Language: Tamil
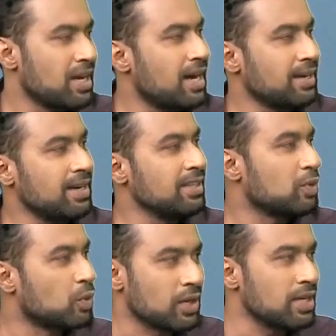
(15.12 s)
அதனால் இது
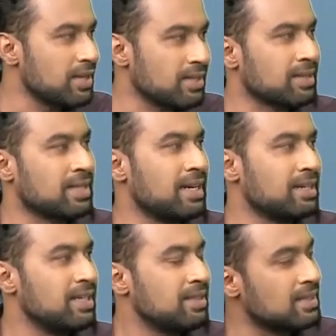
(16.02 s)
குறையிறதை
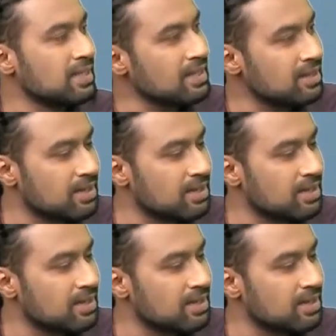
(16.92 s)
தாண்டி திற